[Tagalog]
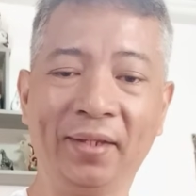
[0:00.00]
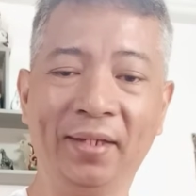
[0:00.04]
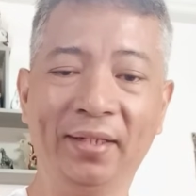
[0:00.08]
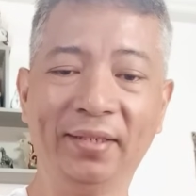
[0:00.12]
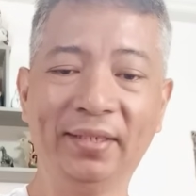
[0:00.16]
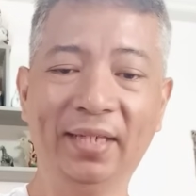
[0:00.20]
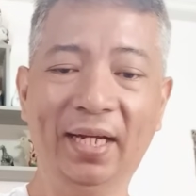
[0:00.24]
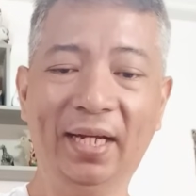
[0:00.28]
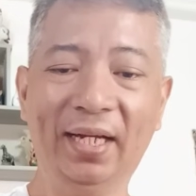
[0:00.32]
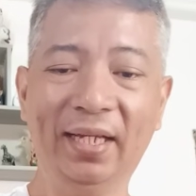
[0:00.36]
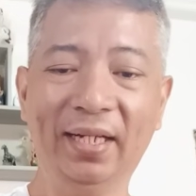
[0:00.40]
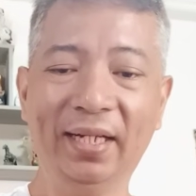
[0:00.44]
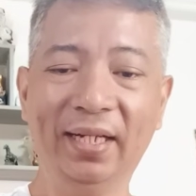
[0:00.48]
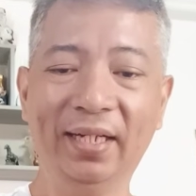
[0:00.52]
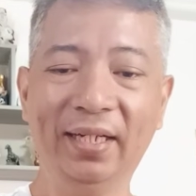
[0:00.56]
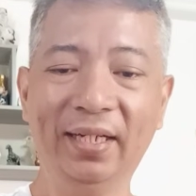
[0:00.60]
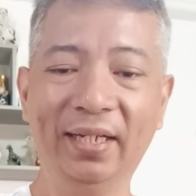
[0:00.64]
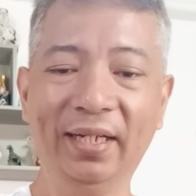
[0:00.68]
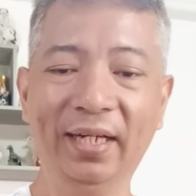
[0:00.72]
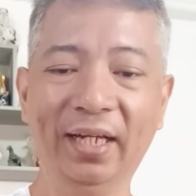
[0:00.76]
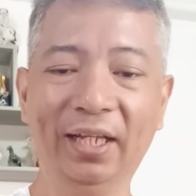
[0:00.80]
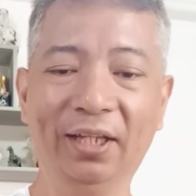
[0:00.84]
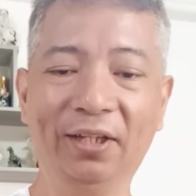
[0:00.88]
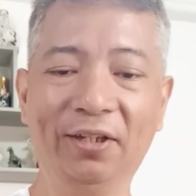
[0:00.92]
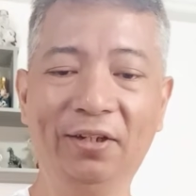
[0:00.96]
Sa
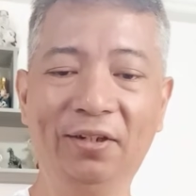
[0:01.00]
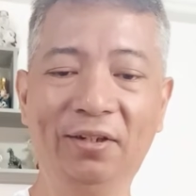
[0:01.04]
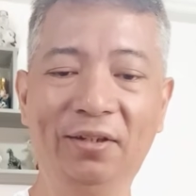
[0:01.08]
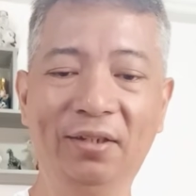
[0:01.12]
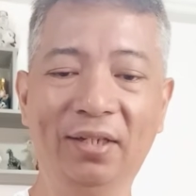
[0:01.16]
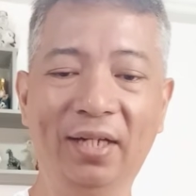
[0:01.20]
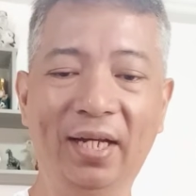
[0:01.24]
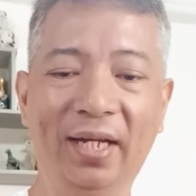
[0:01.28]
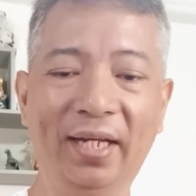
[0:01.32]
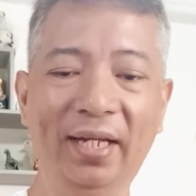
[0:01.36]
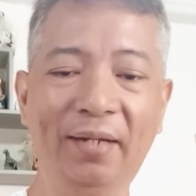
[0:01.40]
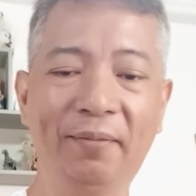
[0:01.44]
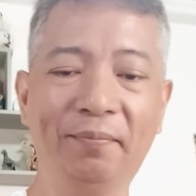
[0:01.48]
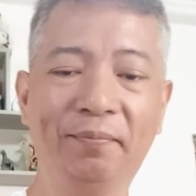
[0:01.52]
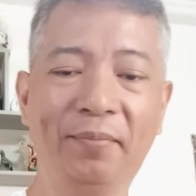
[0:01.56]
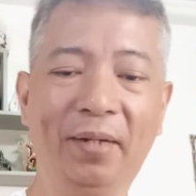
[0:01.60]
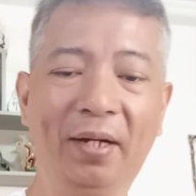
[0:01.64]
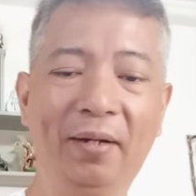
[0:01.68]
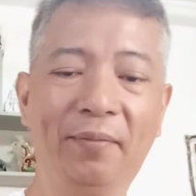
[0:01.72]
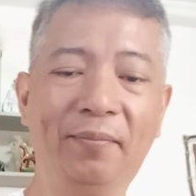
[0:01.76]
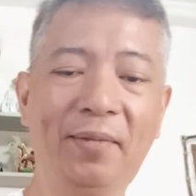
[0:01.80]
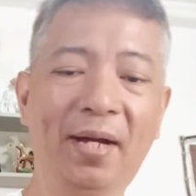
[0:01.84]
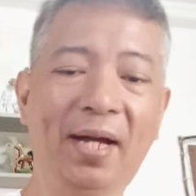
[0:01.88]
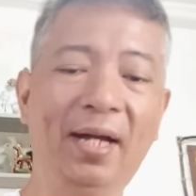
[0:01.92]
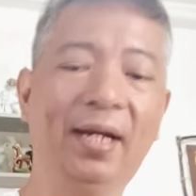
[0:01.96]
karerang ito, ayan,
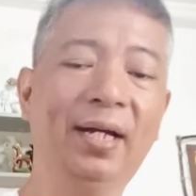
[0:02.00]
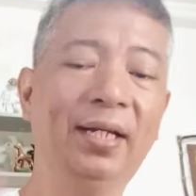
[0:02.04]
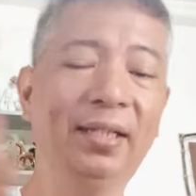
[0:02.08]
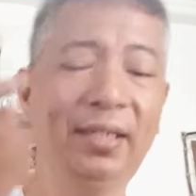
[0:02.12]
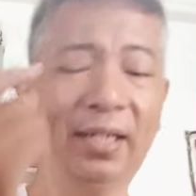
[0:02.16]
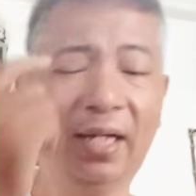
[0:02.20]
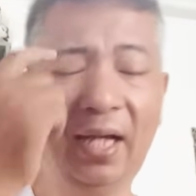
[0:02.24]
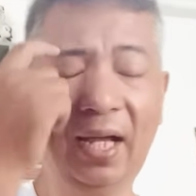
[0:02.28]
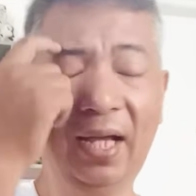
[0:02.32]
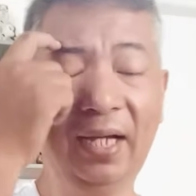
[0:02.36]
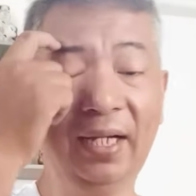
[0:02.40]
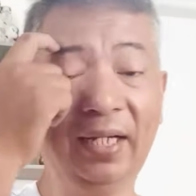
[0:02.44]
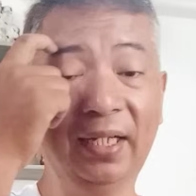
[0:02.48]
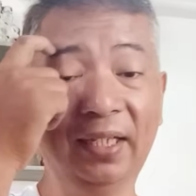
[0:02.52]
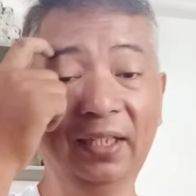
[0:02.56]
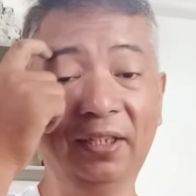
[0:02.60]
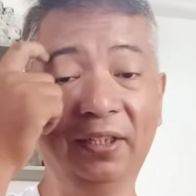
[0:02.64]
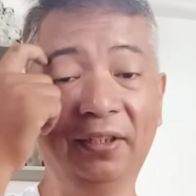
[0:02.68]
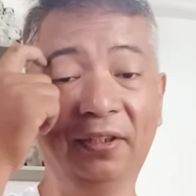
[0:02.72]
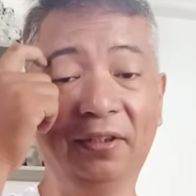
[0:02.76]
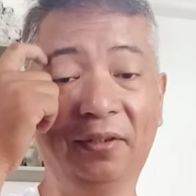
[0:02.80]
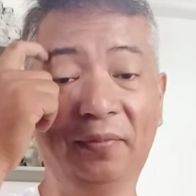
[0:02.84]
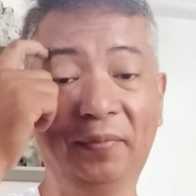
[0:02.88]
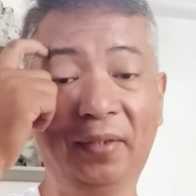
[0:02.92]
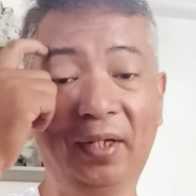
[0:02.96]
bakbakan na kaagad
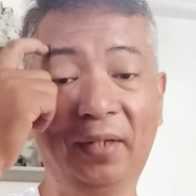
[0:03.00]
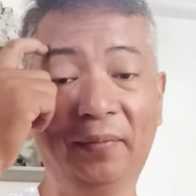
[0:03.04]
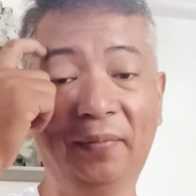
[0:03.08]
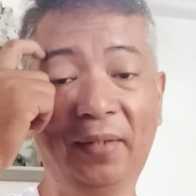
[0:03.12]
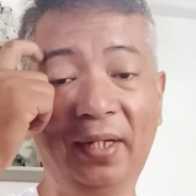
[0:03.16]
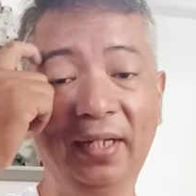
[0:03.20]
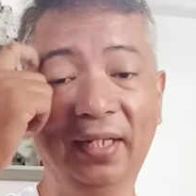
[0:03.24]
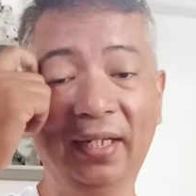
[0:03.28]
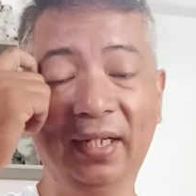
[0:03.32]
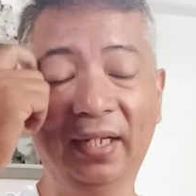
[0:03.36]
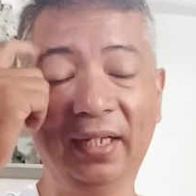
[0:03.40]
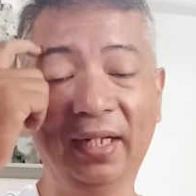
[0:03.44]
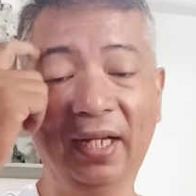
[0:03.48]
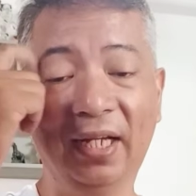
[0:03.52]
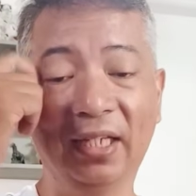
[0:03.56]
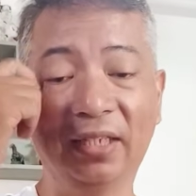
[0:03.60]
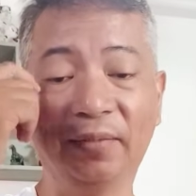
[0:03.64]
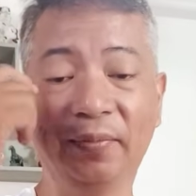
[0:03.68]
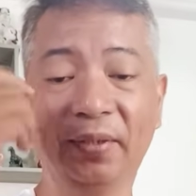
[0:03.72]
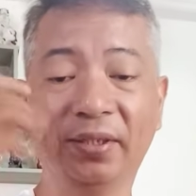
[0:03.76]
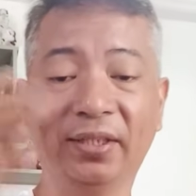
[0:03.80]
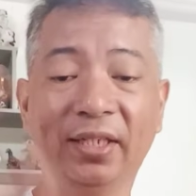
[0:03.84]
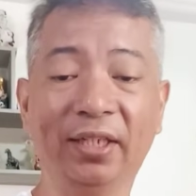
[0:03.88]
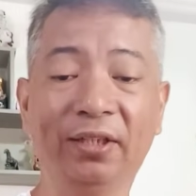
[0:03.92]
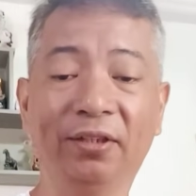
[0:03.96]
ito mga bayang
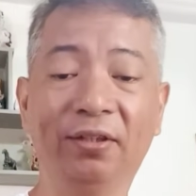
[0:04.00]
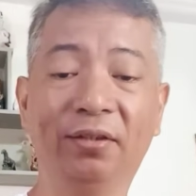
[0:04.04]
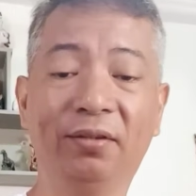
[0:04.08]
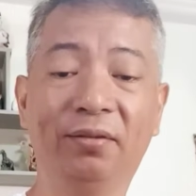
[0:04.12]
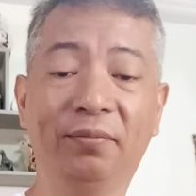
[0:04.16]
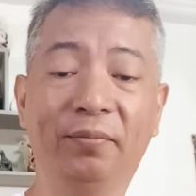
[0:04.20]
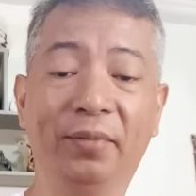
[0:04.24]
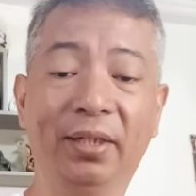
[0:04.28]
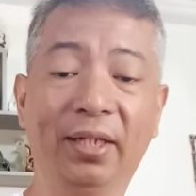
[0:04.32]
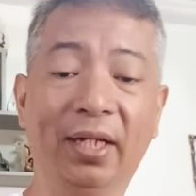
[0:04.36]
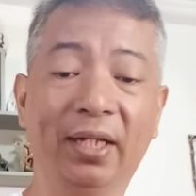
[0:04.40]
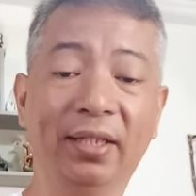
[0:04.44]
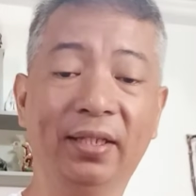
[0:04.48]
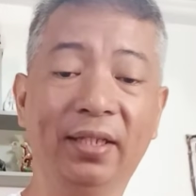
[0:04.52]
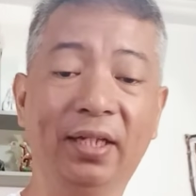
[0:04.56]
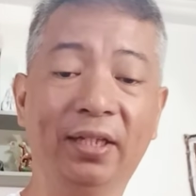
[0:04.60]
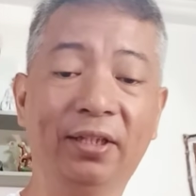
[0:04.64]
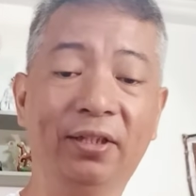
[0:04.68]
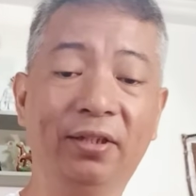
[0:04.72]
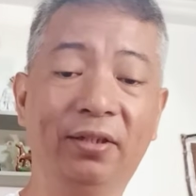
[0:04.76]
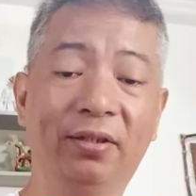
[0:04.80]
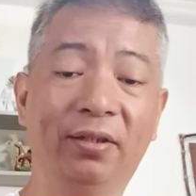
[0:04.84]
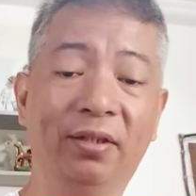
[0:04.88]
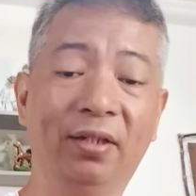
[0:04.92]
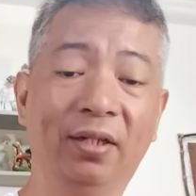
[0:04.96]
classmates. Ito, maganda
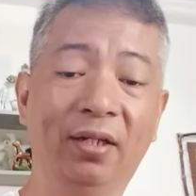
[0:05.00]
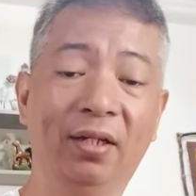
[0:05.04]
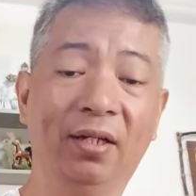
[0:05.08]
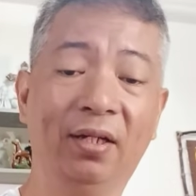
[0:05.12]
to.